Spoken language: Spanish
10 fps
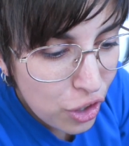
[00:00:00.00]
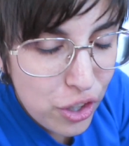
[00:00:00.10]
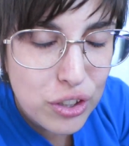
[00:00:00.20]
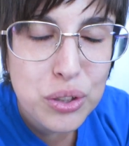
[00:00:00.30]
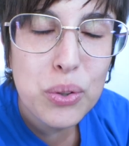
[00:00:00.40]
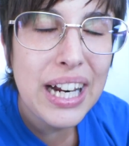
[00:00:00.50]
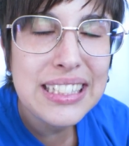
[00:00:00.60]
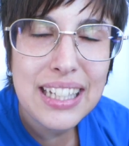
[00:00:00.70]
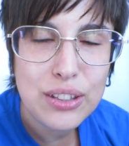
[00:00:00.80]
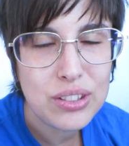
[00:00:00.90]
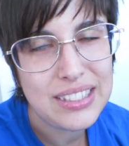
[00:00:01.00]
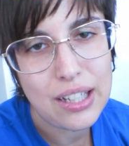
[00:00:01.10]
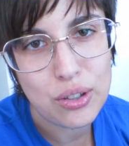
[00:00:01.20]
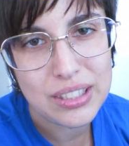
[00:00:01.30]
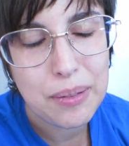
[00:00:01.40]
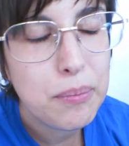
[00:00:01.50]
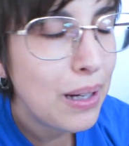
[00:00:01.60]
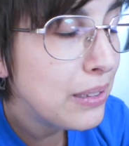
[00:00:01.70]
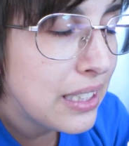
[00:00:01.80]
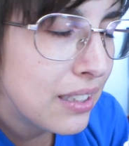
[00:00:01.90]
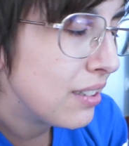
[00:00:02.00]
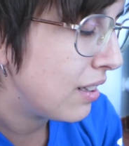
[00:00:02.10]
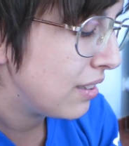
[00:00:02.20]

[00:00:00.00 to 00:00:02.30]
coño os curráis tanto estas cosas? Vamos a,